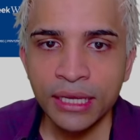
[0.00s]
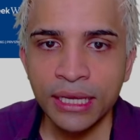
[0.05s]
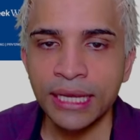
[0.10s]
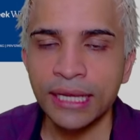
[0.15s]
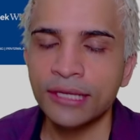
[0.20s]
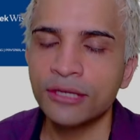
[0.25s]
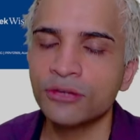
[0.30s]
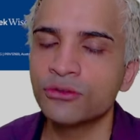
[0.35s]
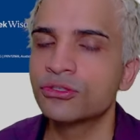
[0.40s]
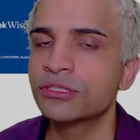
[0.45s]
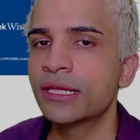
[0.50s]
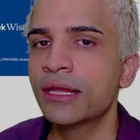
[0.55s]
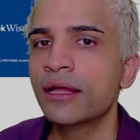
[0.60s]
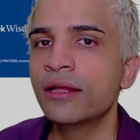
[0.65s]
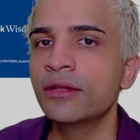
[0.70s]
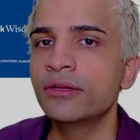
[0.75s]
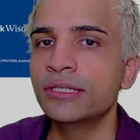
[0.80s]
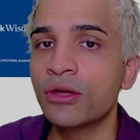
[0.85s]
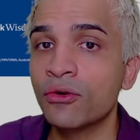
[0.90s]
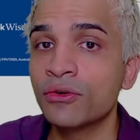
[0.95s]
et que
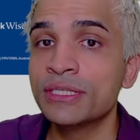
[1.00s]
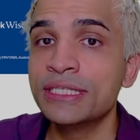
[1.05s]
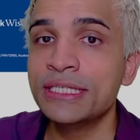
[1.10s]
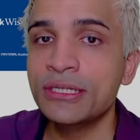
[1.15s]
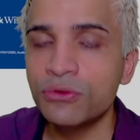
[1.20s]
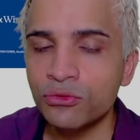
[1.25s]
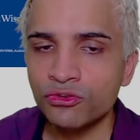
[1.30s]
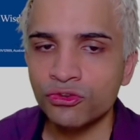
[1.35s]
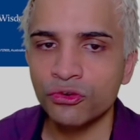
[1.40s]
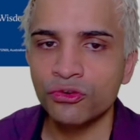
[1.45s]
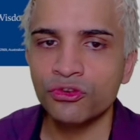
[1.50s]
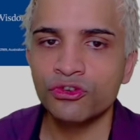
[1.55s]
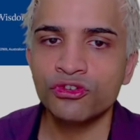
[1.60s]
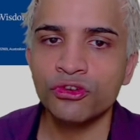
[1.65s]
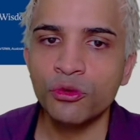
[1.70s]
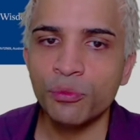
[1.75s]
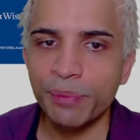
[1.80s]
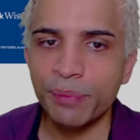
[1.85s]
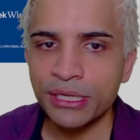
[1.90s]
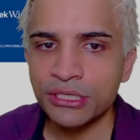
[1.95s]
ça en dit long sur le genre
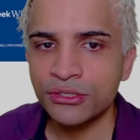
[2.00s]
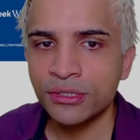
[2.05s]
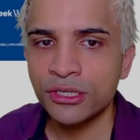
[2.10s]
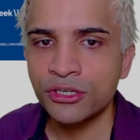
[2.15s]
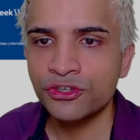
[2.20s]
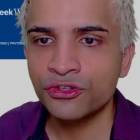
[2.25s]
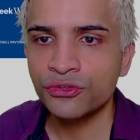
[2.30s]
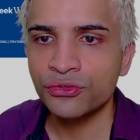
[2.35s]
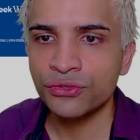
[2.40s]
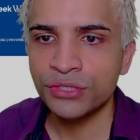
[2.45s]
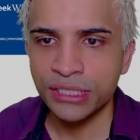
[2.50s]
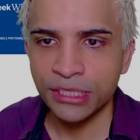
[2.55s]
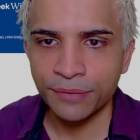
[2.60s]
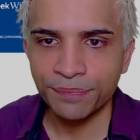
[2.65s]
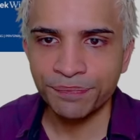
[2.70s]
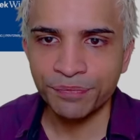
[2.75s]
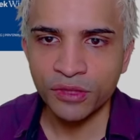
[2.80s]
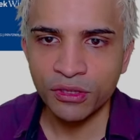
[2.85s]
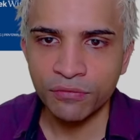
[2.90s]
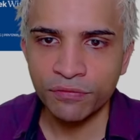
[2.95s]
de personnage que c'est,
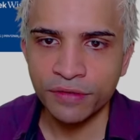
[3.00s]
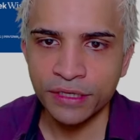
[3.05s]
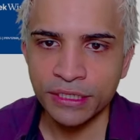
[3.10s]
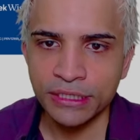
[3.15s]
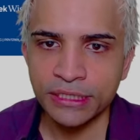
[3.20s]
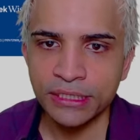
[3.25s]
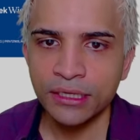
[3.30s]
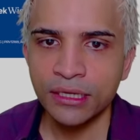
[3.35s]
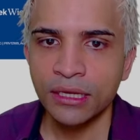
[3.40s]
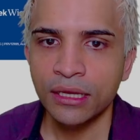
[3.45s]
en fait.